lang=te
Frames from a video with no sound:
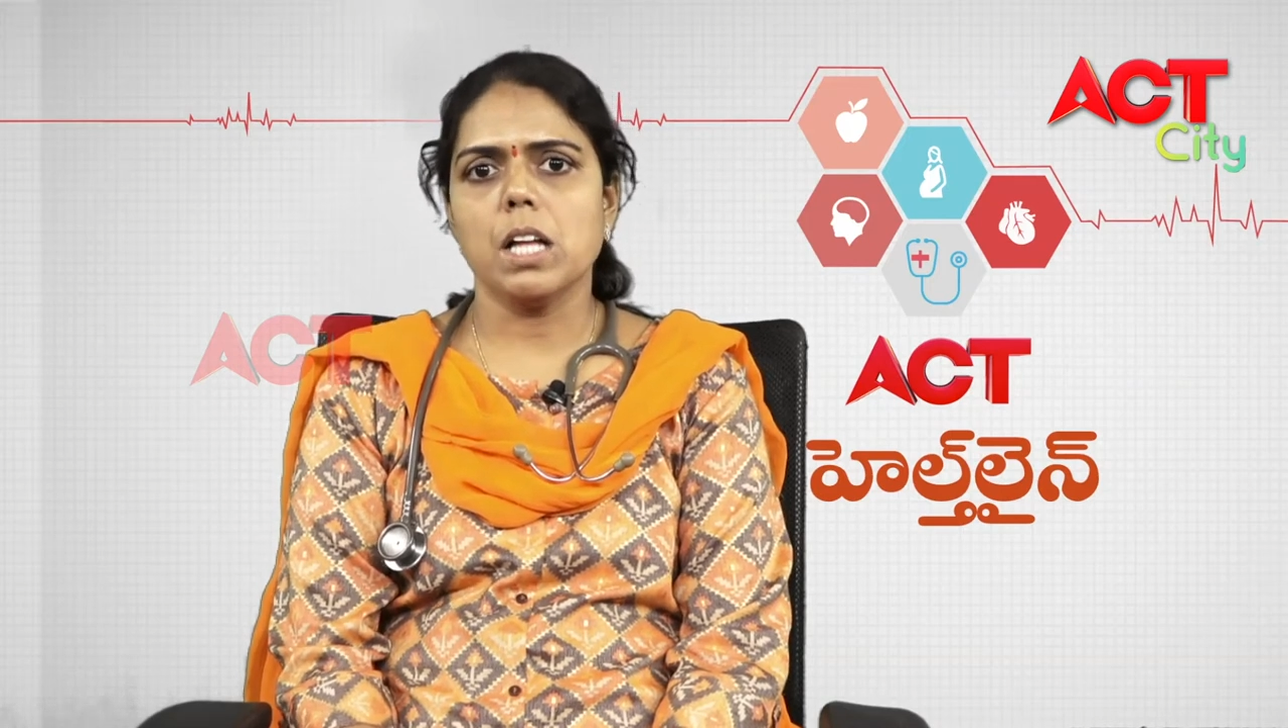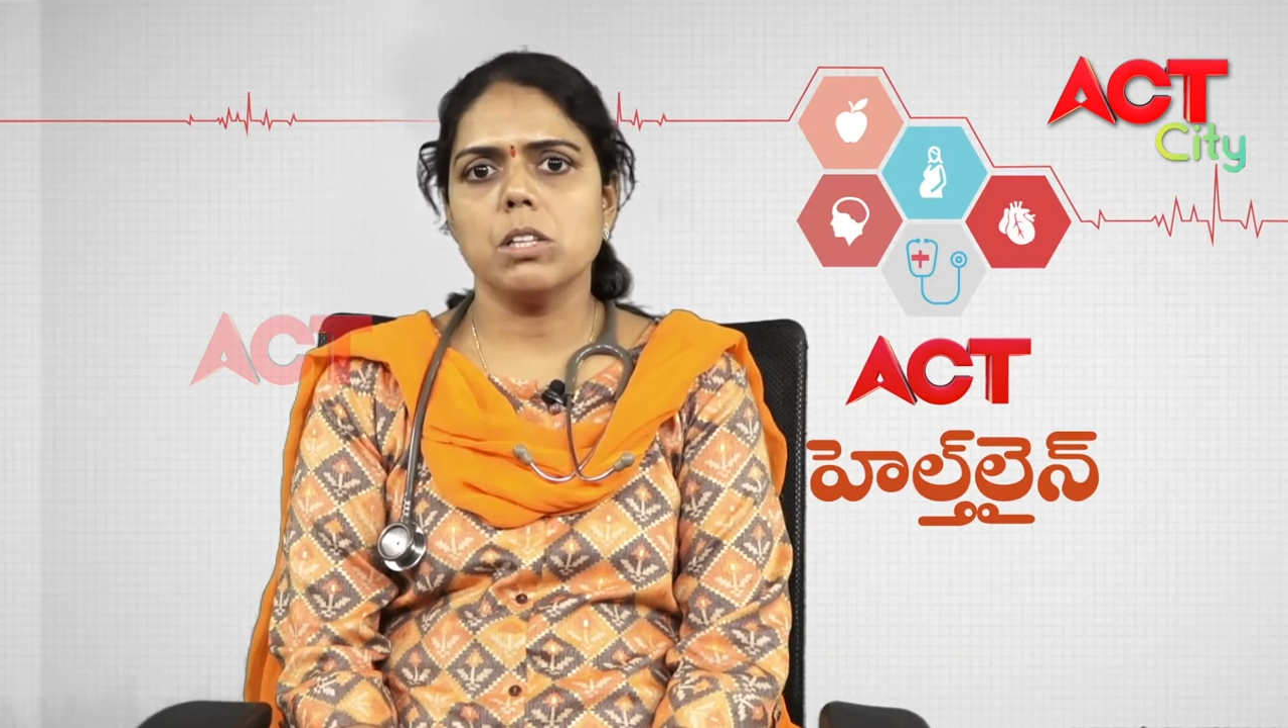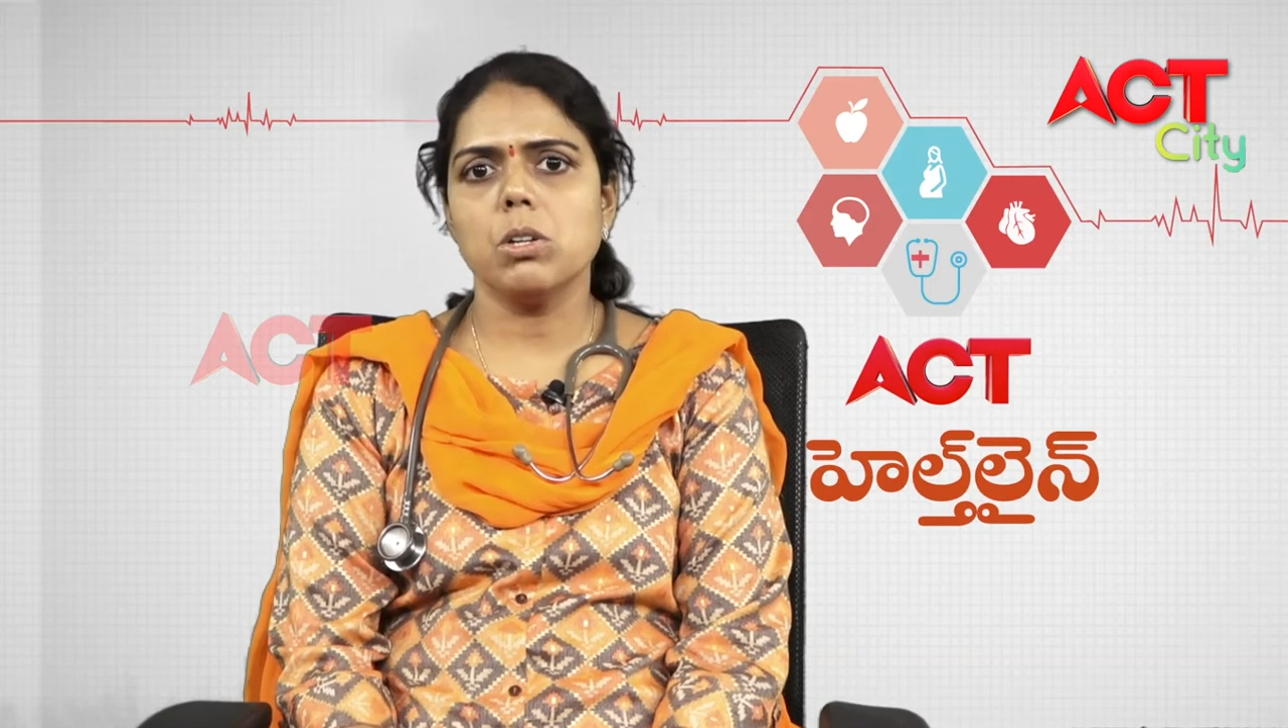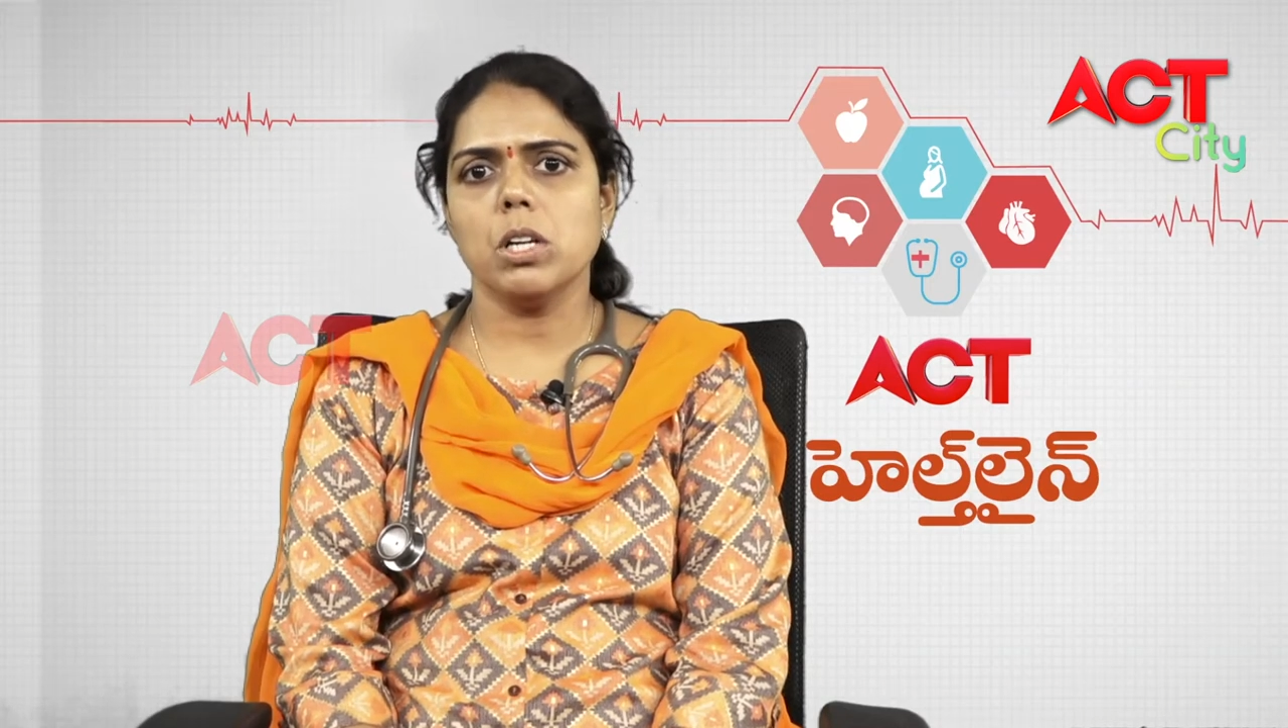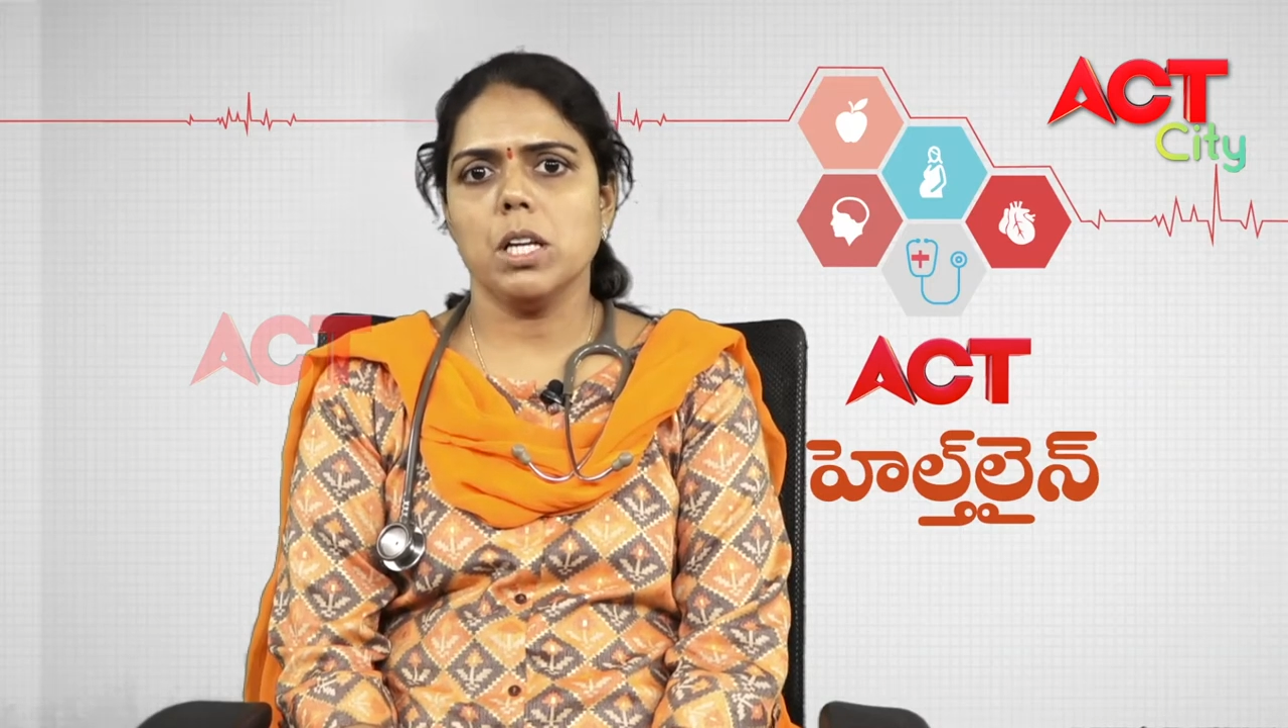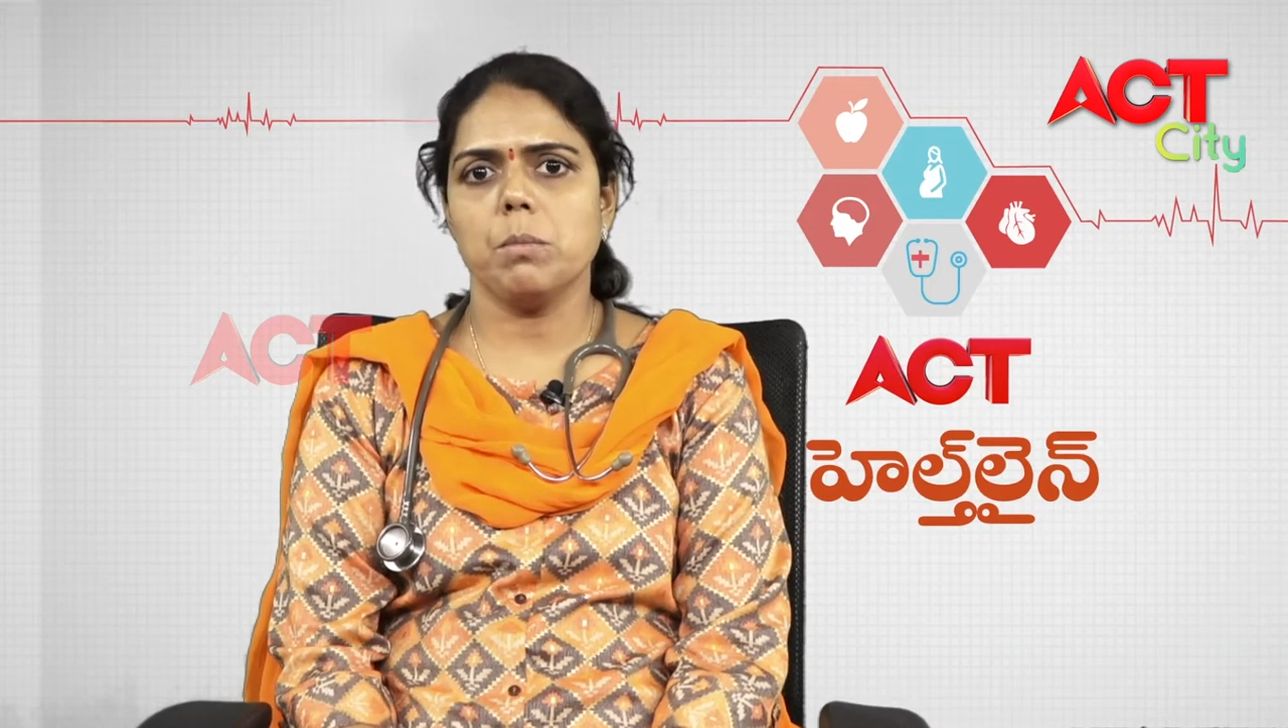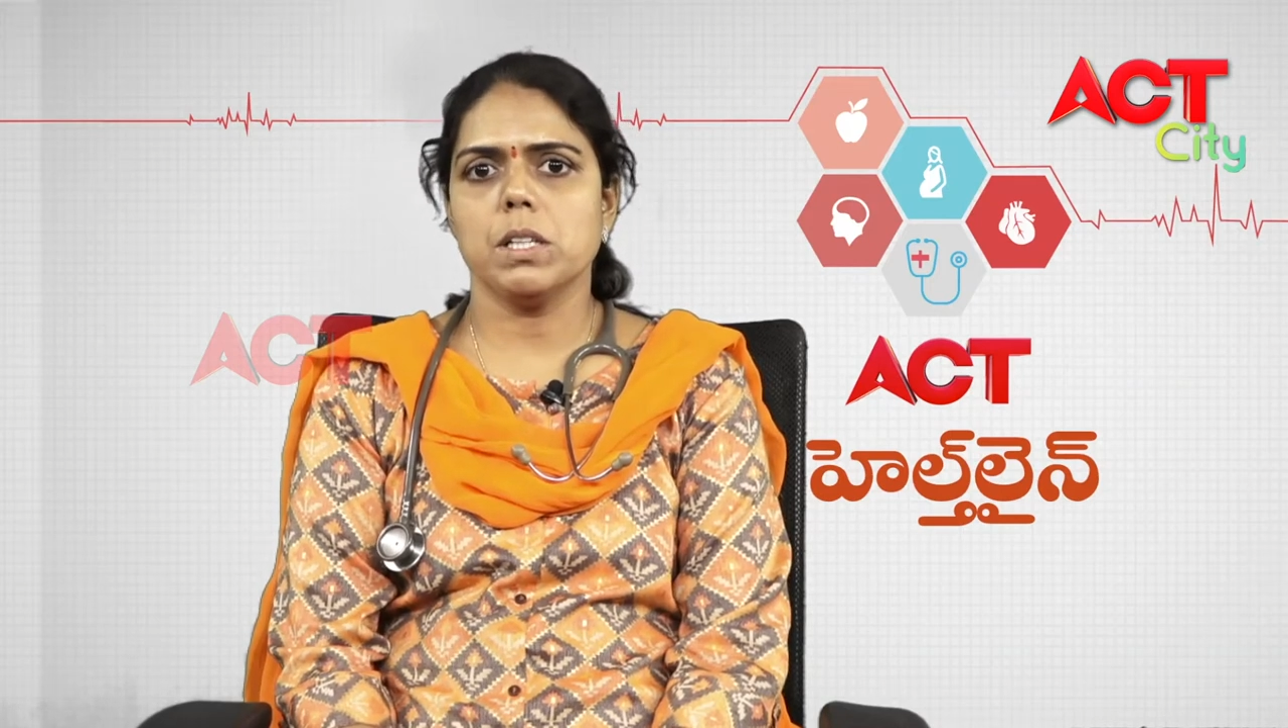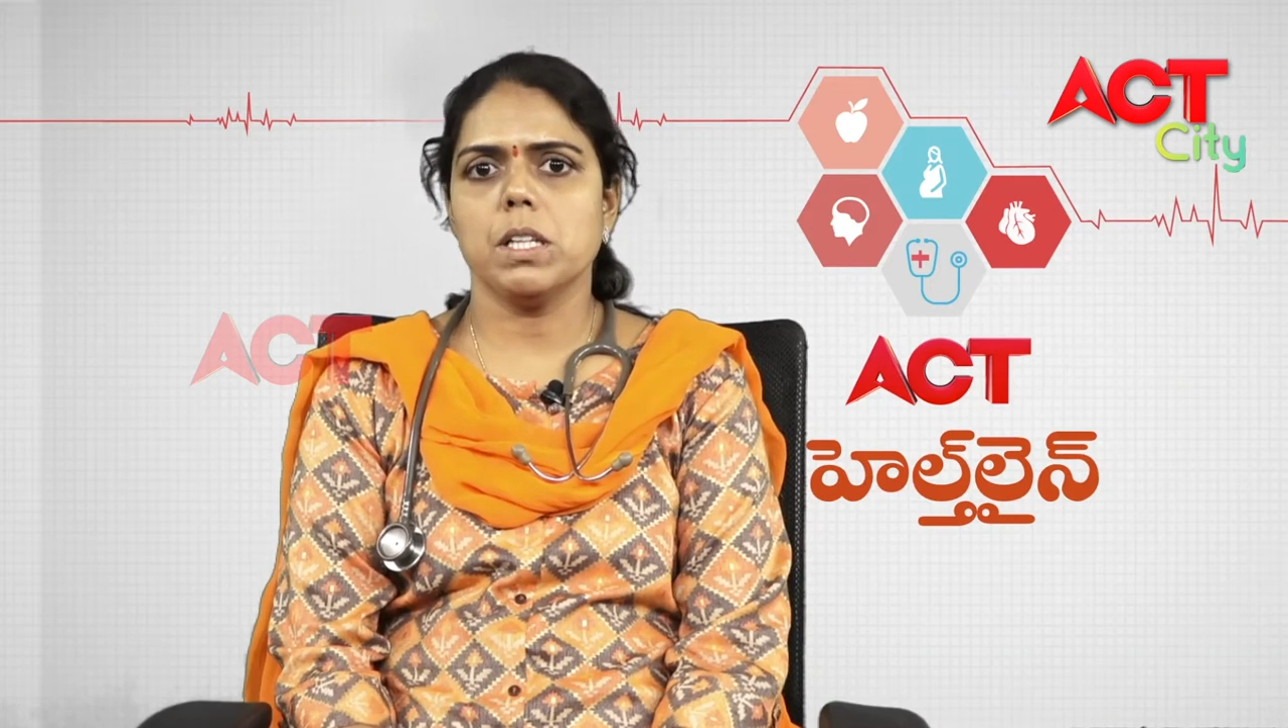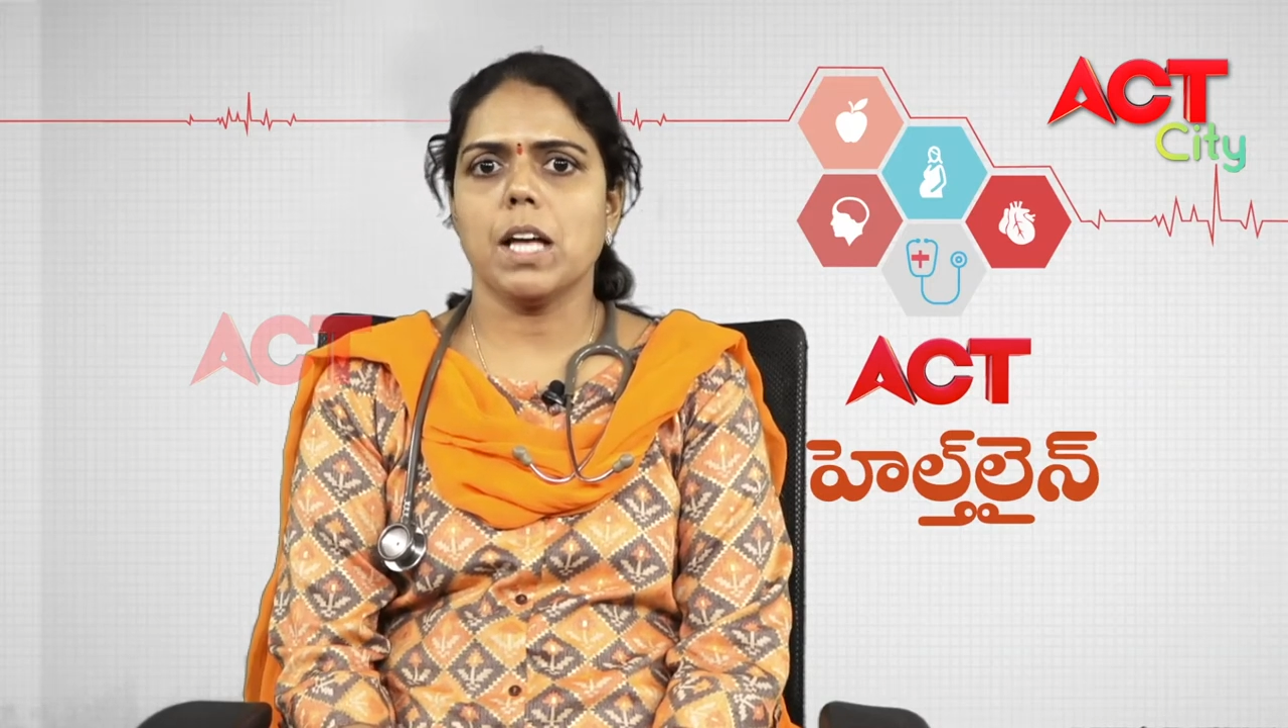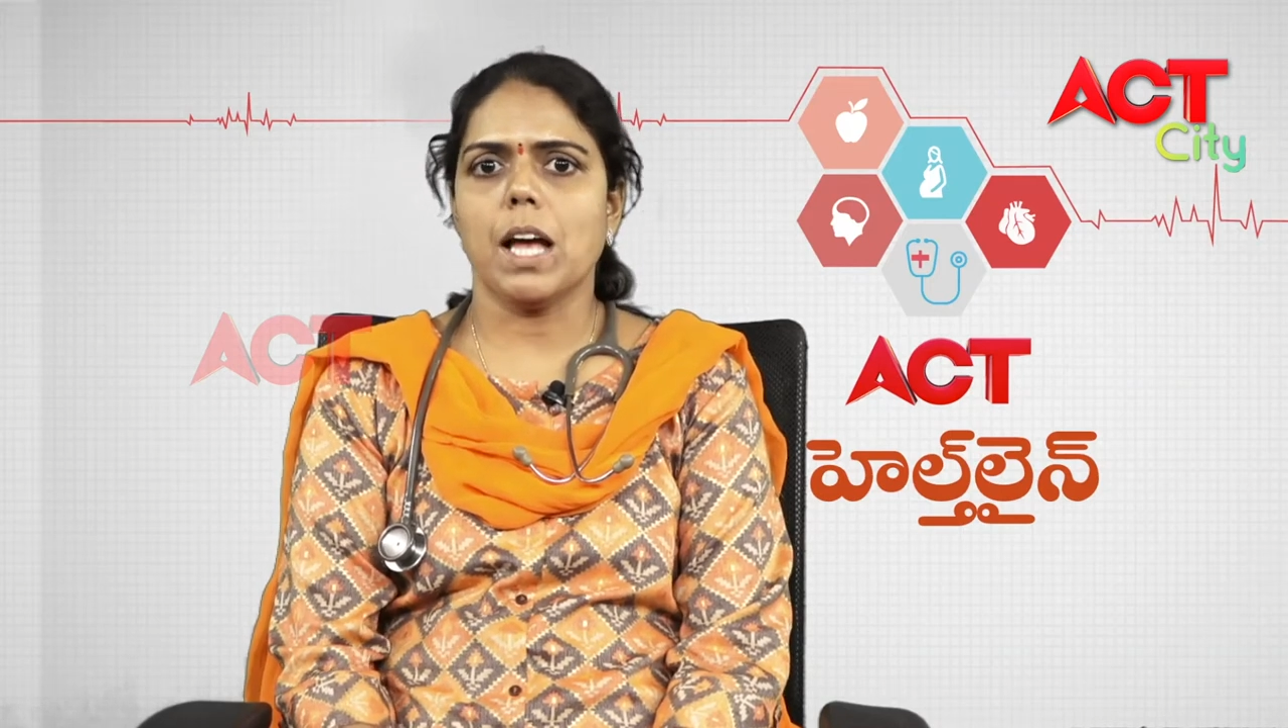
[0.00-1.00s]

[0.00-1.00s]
అందులో ఏమన్నా